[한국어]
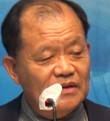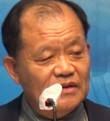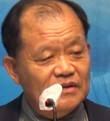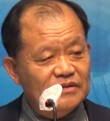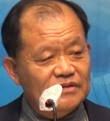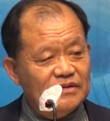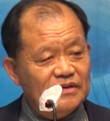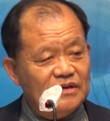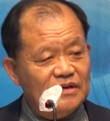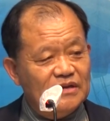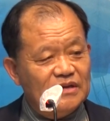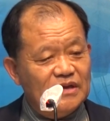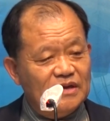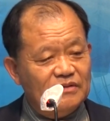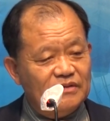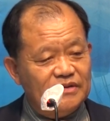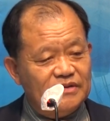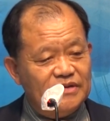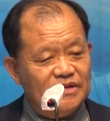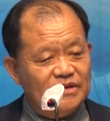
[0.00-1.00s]
어떻게
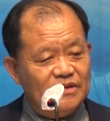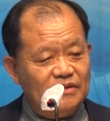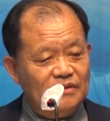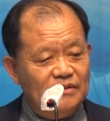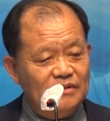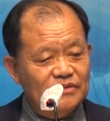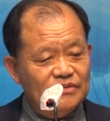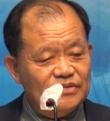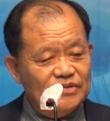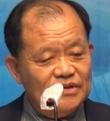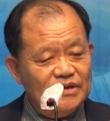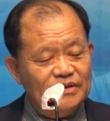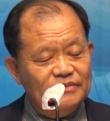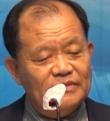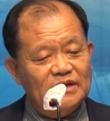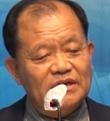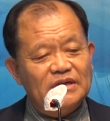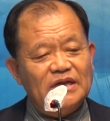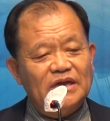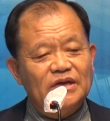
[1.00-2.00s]
했다고 했어요?
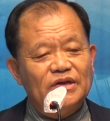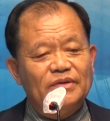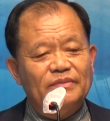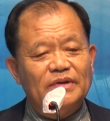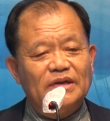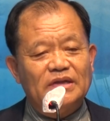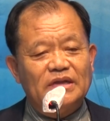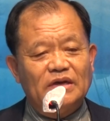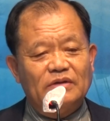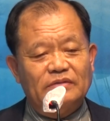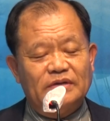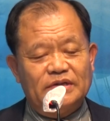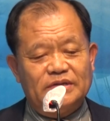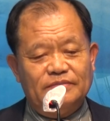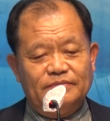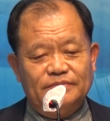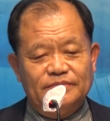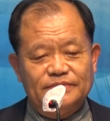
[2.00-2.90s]
손님을 대접했다고 했어.